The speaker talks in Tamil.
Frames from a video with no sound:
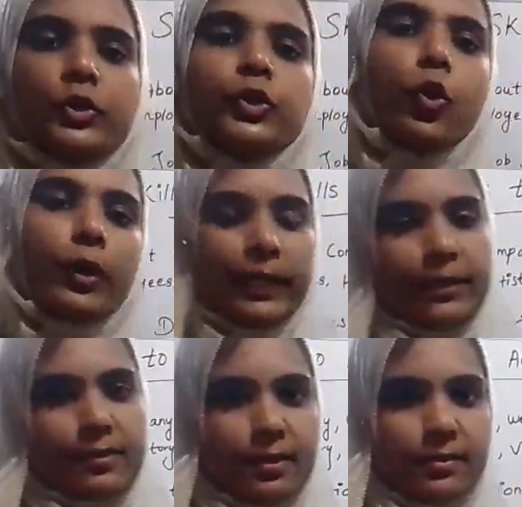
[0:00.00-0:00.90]
ஷோ
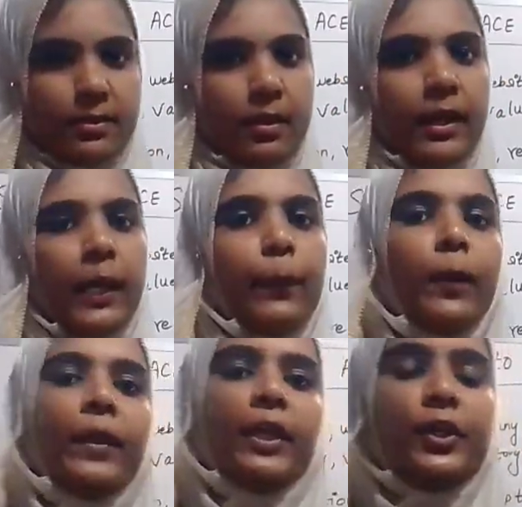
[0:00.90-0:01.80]
இன்ட்ரெஸ்ட் இப்போ
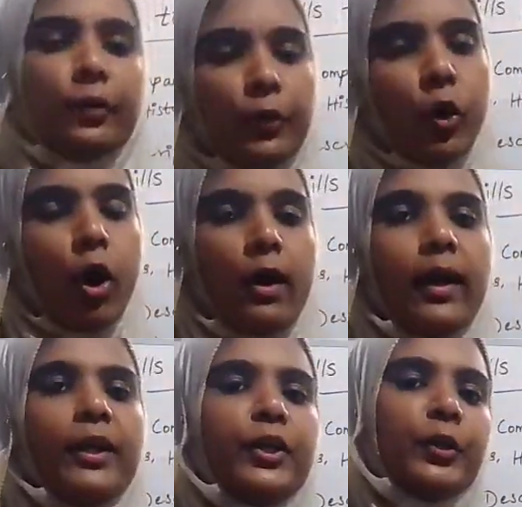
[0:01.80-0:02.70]
நம்ம இன்டர்வியூ
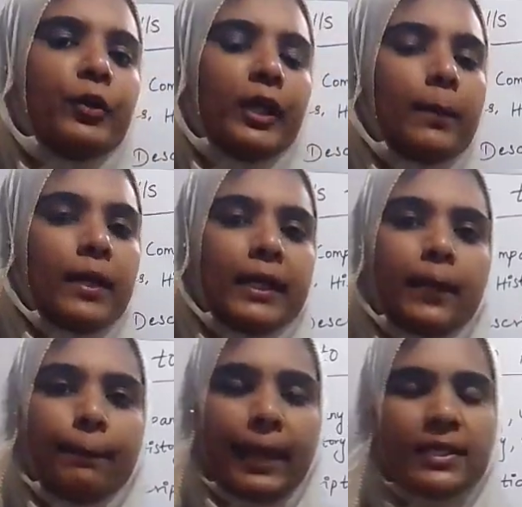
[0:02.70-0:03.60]
ஹாலில் இன்டர்வியூ நம்ம கிட்ட
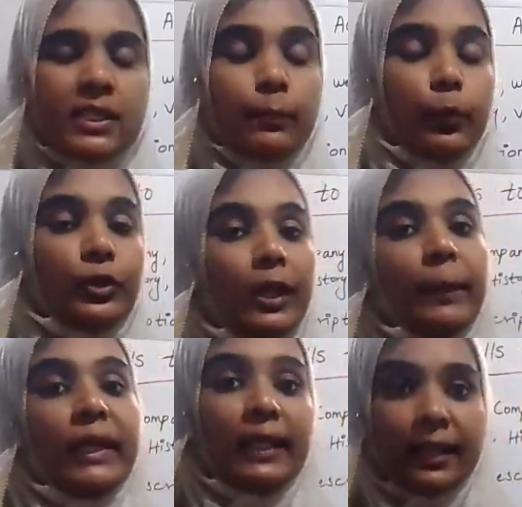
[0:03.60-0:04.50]
பேசும்போது
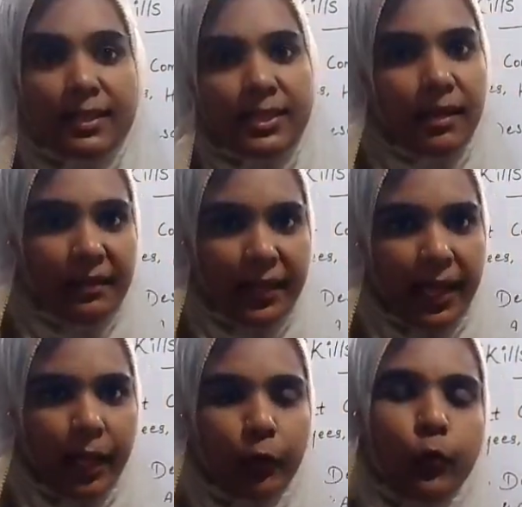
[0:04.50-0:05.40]
நம்ம இன்ட்ரெஸ்ட்டாக அதை
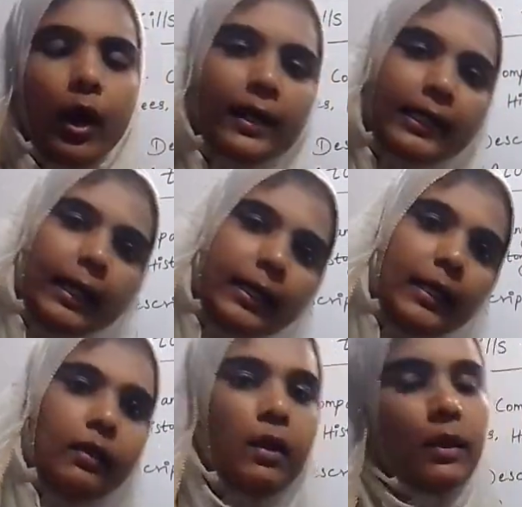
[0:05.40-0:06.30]
கேட்கணும் அடிக்கடி
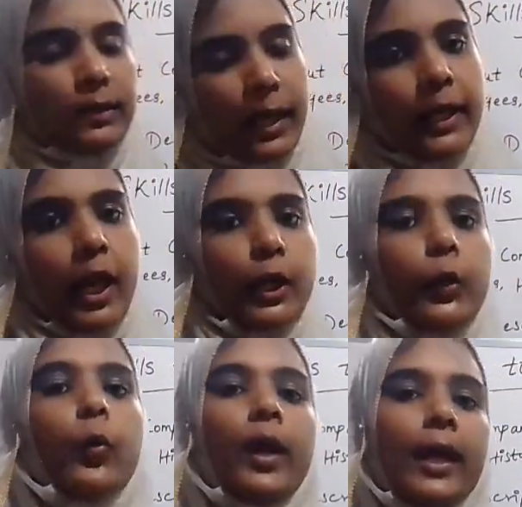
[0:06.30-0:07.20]

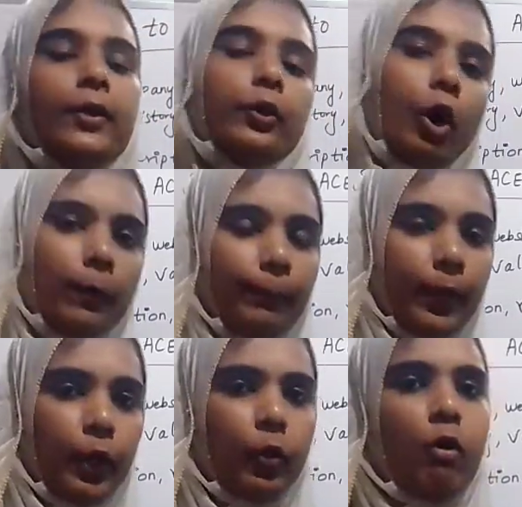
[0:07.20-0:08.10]
தலையாட்டணும் ஹெட் நாட்
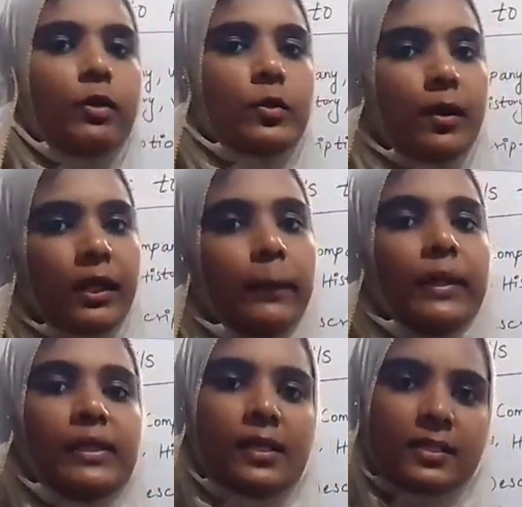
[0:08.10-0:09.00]
பண்ணணும் அவங்க சொல்றது நம்ம
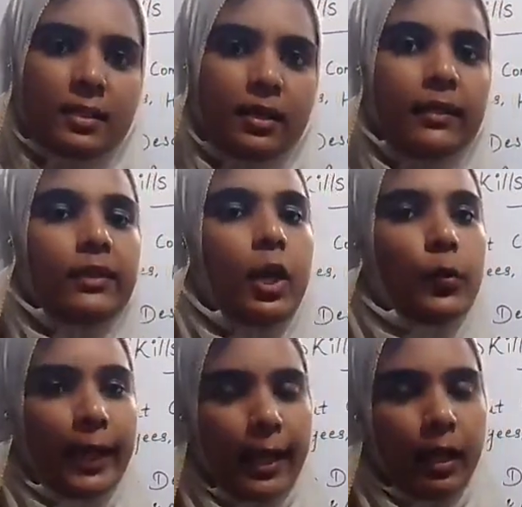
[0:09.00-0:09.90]
இன்ட்ரெஸ்டா எந்த
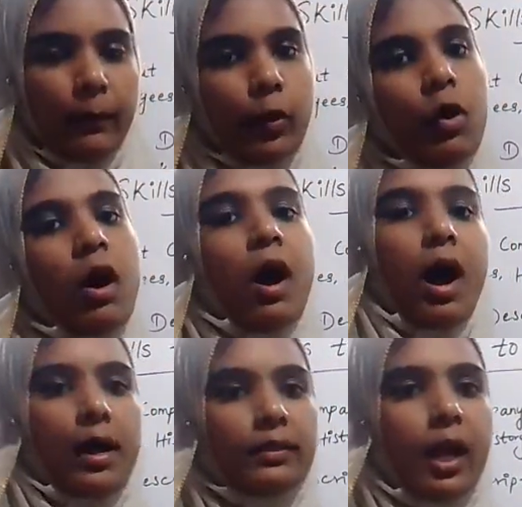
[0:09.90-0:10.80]
அளவுக்கு கேட்குறோமோ
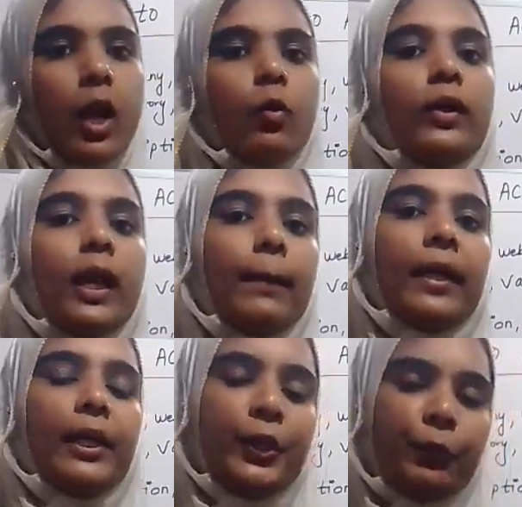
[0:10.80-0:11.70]
அந்த அளவுக்கு நம்மளை
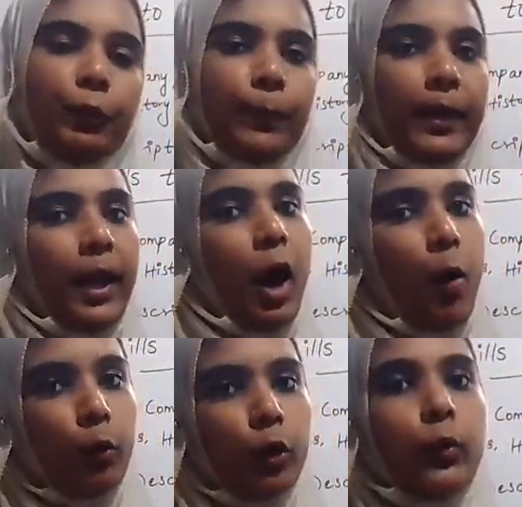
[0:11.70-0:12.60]
இன்டர்வியூ பண்ண
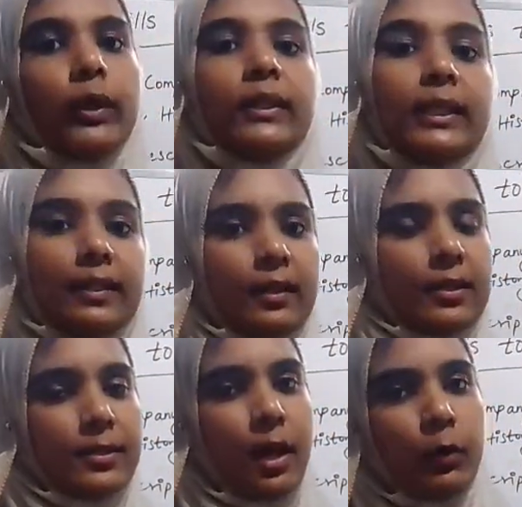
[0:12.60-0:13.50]
அவங்களுக்கும் வந்து இன்ட்ரெஸ்டா